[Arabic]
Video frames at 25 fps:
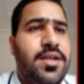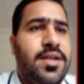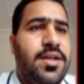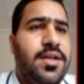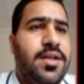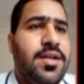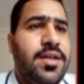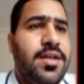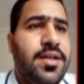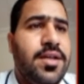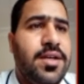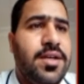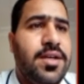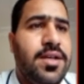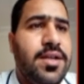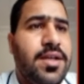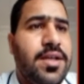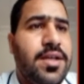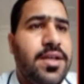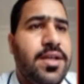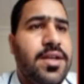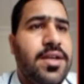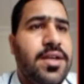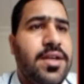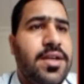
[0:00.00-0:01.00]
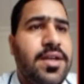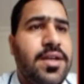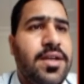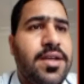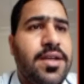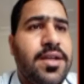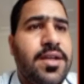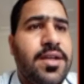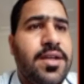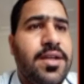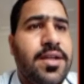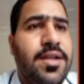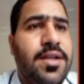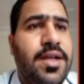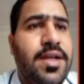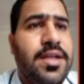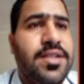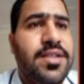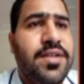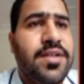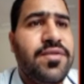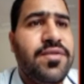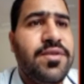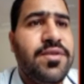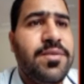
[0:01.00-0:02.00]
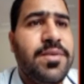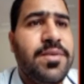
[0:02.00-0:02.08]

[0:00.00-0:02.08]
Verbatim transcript: آه، نحتفظ